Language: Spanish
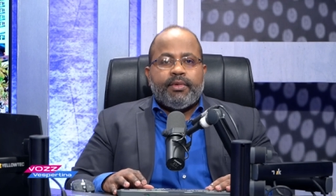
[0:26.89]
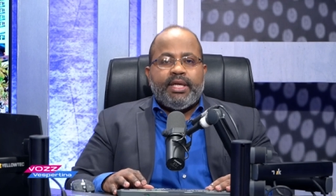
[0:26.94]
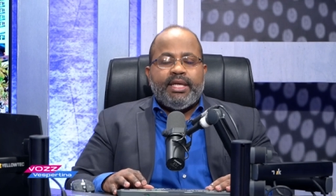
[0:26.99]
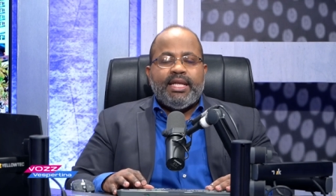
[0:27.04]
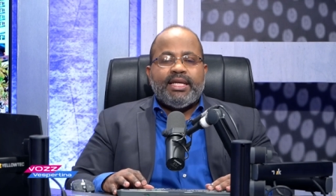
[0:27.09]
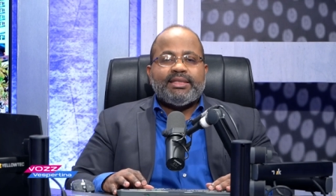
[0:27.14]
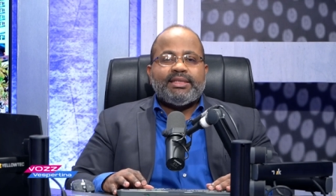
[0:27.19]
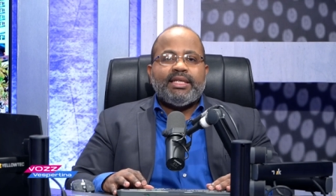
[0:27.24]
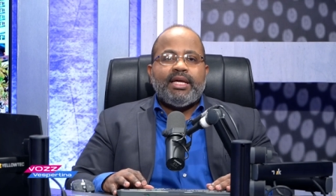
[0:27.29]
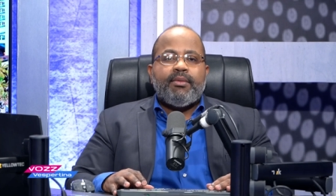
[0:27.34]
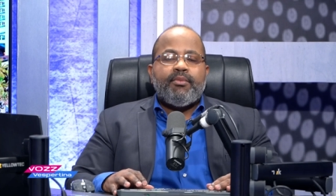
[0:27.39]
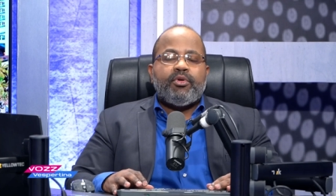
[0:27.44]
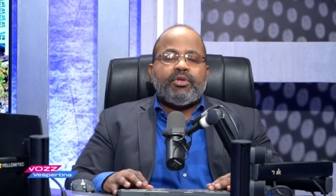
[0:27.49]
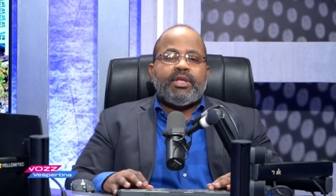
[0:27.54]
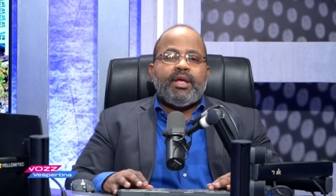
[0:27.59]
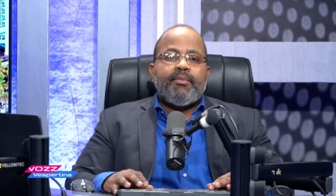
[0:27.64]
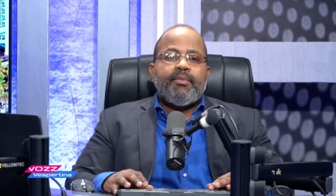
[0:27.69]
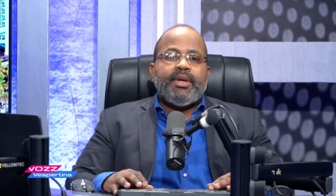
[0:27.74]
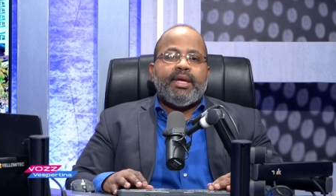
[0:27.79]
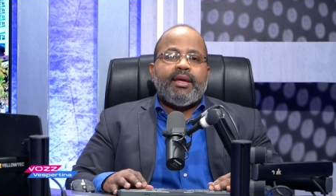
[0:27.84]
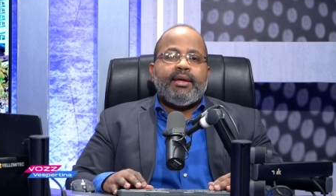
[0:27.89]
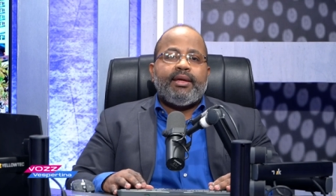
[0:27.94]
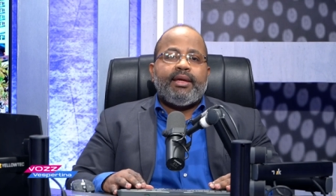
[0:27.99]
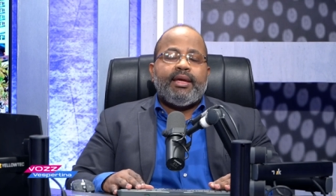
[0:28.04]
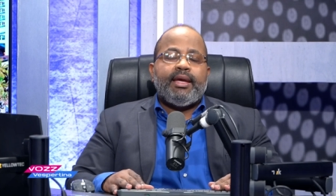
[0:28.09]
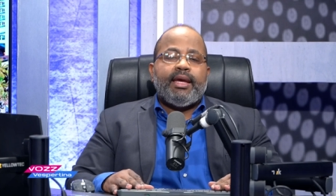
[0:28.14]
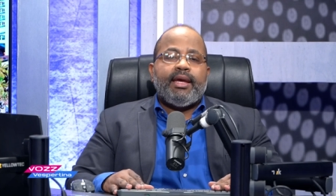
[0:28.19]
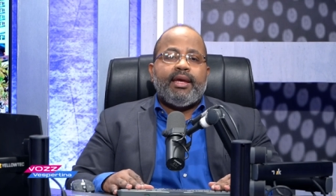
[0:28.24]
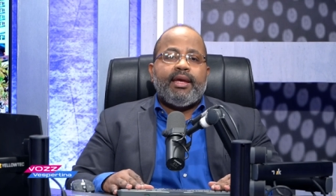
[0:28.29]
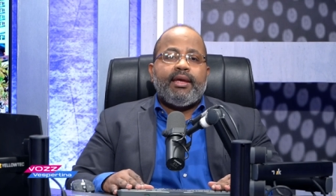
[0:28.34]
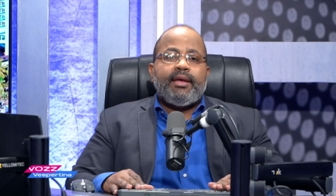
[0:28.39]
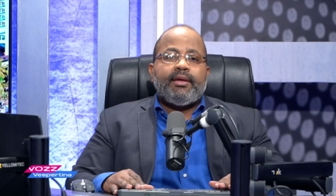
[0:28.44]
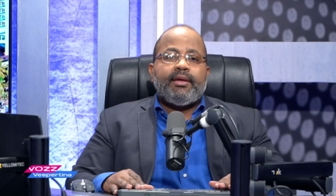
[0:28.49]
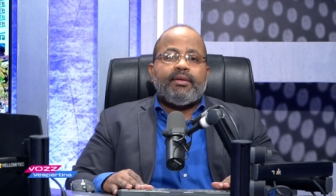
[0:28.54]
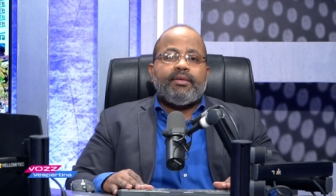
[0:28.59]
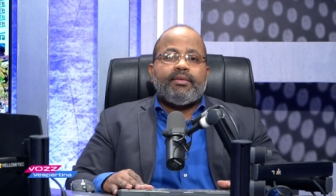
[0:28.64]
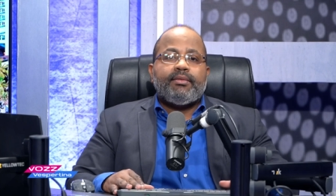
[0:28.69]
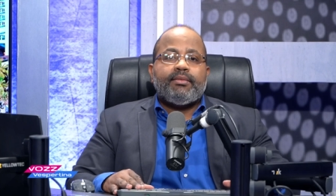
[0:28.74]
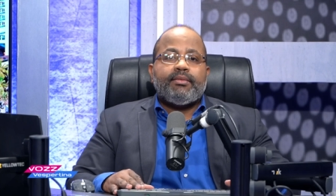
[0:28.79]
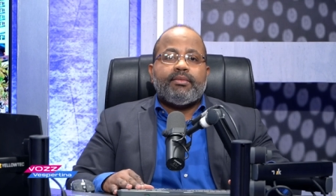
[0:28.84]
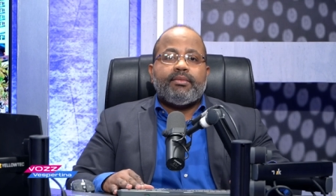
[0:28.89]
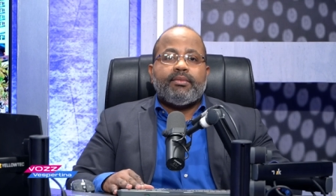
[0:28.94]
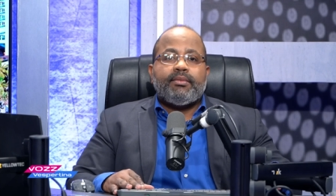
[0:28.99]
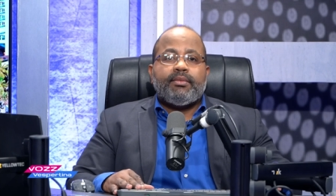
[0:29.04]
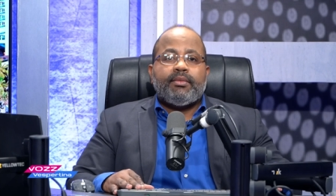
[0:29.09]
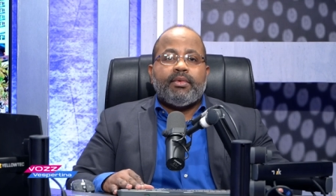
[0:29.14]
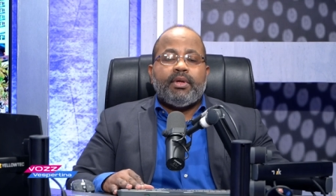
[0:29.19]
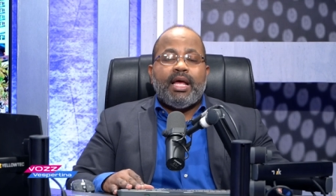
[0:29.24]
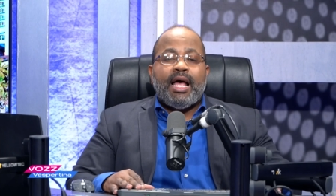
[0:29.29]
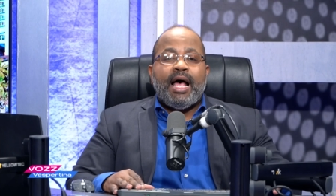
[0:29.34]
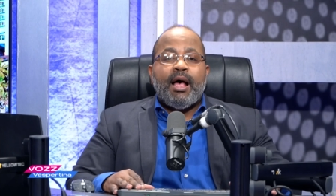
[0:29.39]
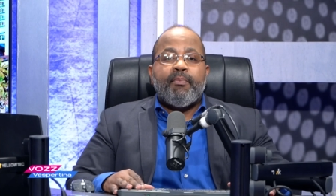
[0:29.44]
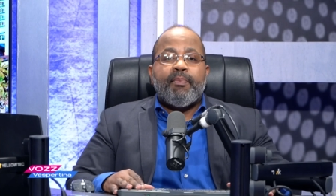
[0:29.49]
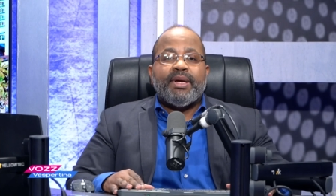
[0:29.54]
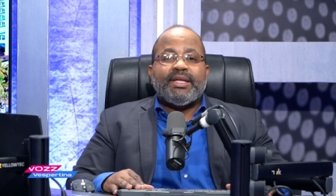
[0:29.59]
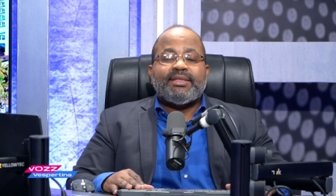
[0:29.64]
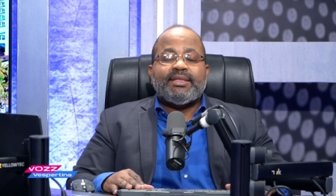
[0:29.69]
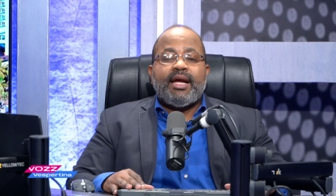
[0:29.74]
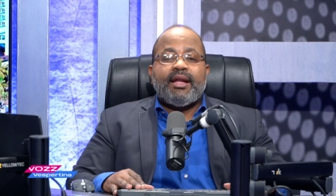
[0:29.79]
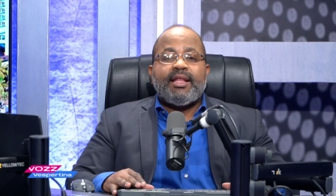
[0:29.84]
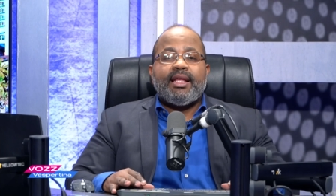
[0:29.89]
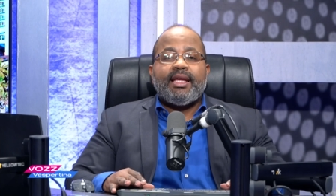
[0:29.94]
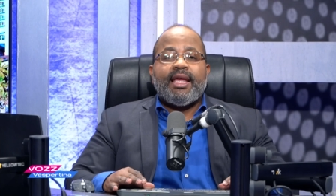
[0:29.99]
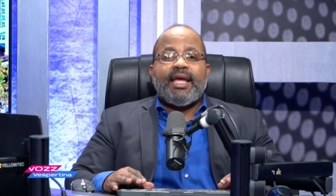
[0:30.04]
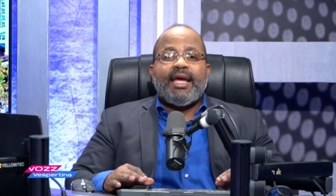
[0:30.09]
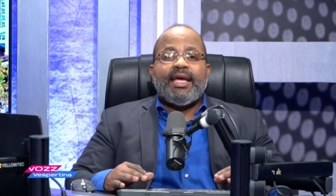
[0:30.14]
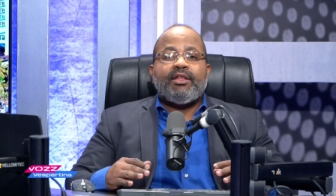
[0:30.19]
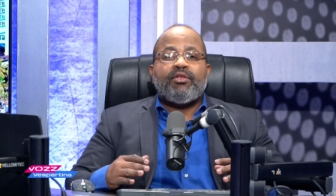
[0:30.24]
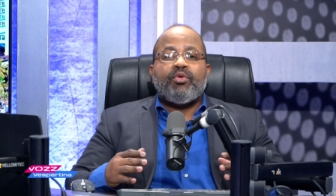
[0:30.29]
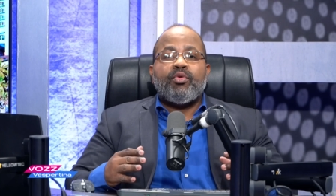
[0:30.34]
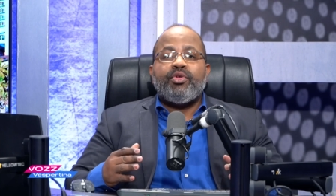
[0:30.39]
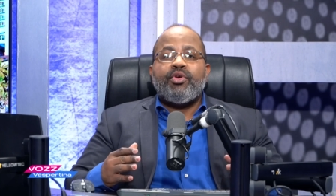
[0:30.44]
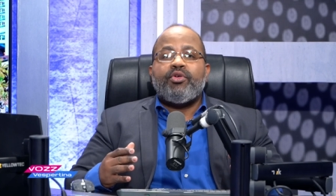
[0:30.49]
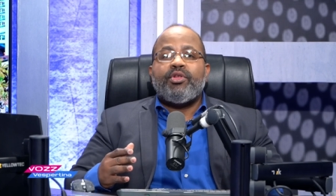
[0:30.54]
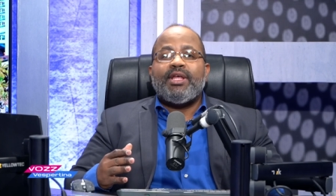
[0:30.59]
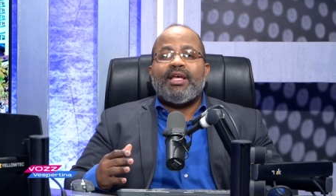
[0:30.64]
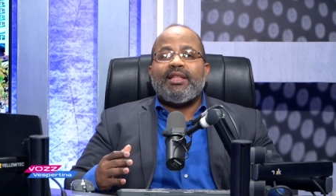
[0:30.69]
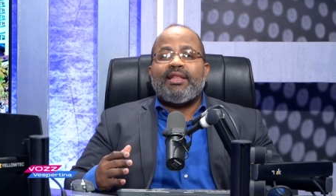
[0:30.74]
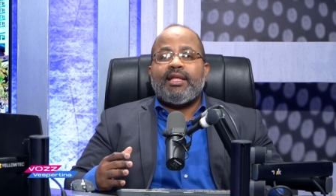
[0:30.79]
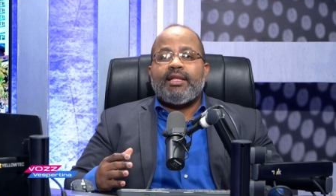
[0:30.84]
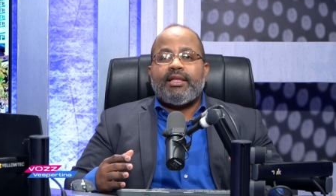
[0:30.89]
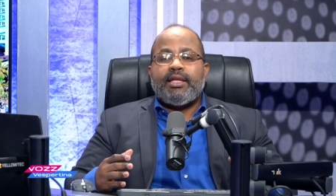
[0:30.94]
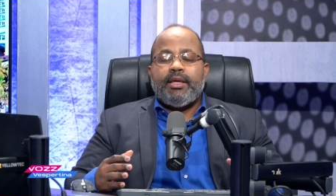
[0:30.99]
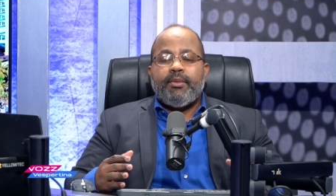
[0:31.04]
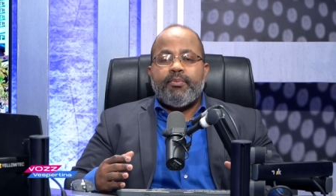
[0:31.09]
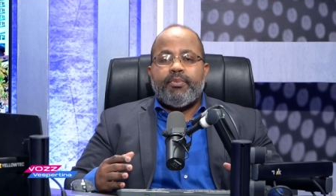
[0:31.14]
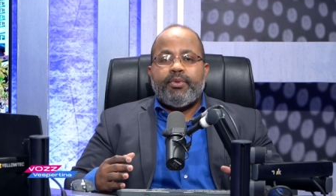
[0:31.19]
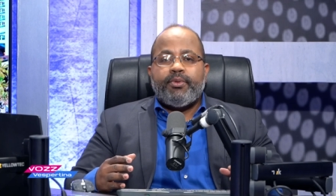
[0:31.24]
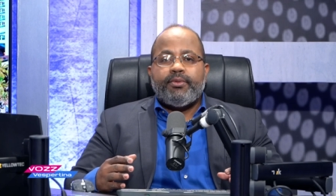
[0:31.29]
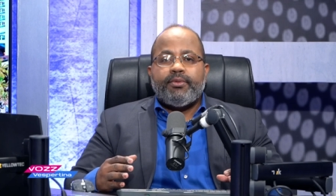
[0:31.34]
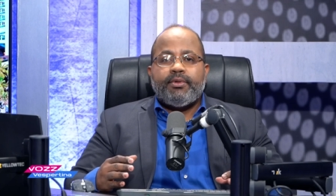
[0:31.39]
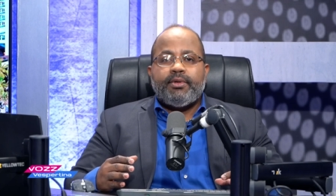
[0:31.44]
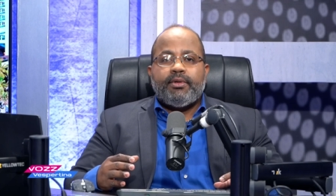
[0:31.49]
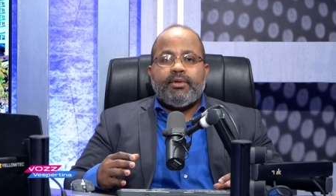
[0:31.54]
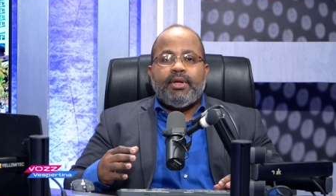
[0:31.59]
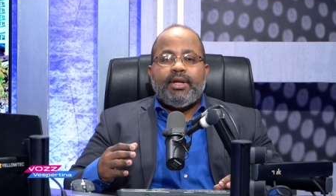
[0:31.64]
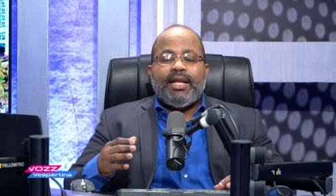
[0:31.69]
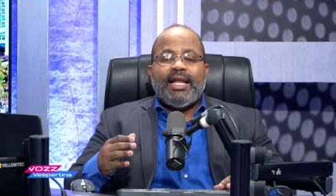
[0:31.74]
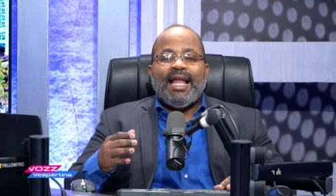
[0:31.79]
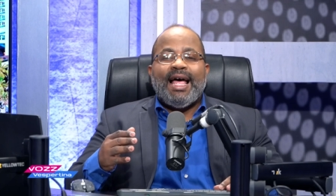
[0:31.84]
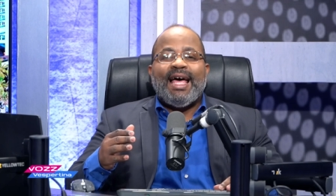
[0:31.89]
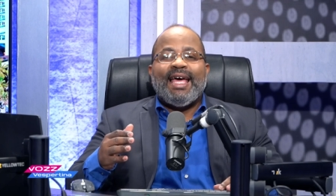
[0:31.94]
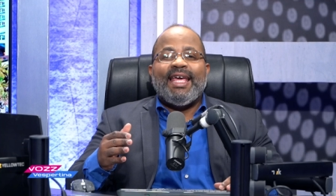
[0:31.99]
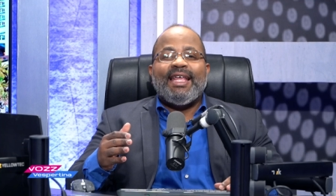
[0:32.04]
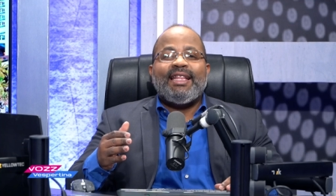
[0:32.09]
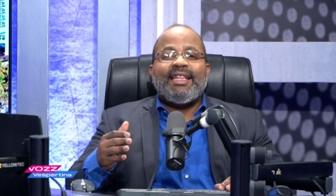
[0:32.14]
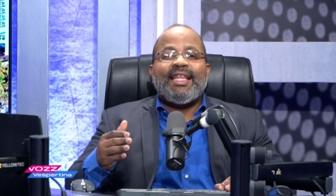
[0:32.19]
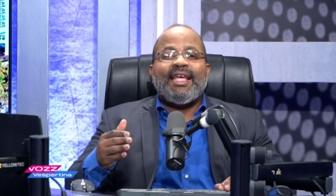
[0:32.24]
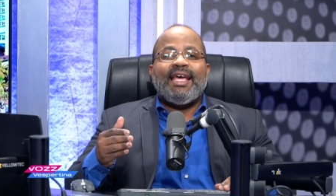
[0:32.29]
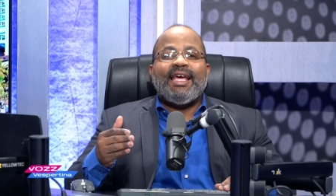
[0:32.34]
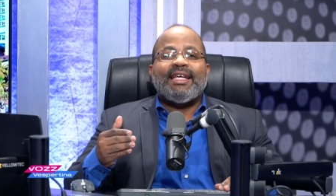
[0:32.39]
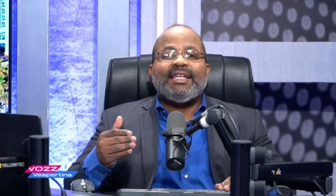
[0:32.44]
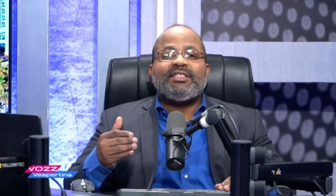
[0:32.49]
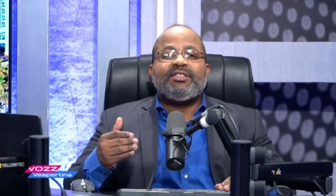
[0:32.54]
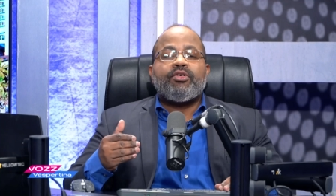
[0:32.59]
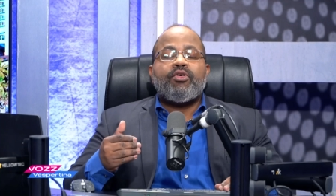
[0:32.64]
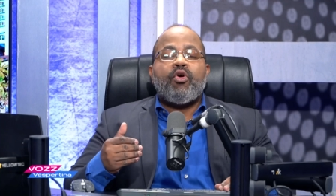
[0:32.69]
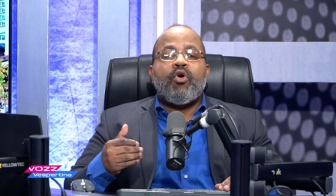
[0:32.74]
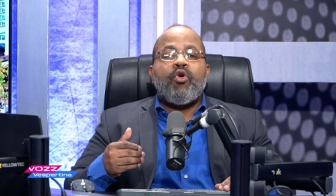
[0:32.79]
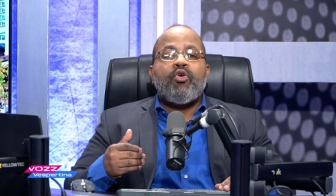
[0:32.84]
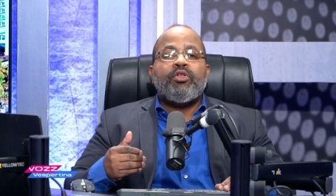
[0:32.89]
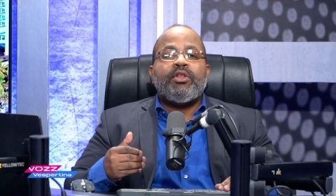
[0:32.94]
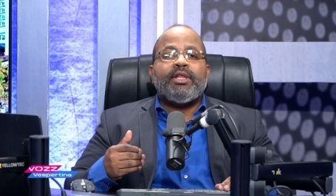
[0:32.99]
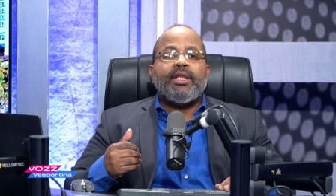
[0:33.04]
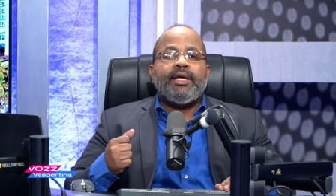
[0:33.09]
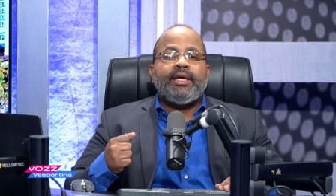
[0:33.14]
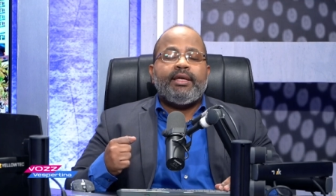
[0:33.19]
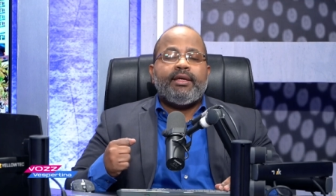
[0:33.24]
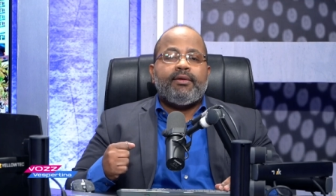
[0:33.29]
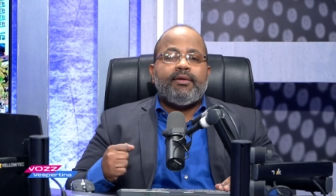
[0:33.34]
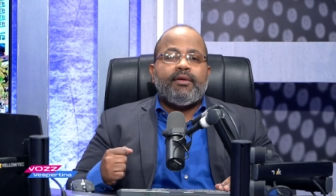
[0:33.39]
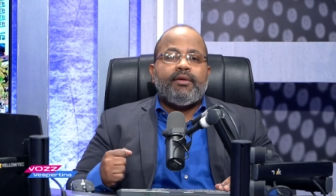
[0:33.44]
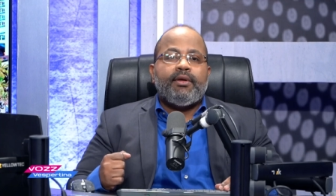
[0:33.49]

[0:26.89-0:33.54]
Y decíamos también que a pesar de que en estudios de este tipo la gente esconde